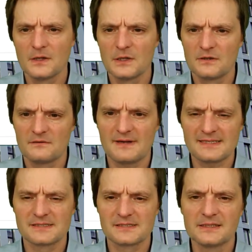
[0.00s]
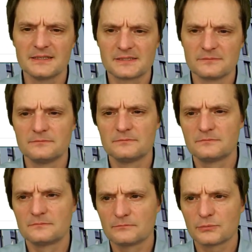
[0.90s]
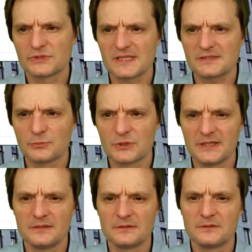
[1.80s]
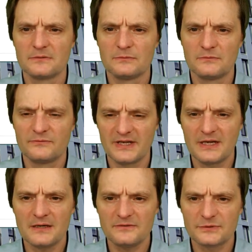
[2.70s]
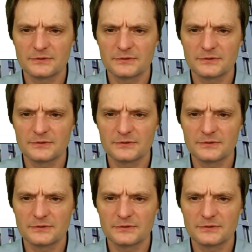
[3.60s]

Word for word: Was ist an diesem Prozessmodell fehlerhaft?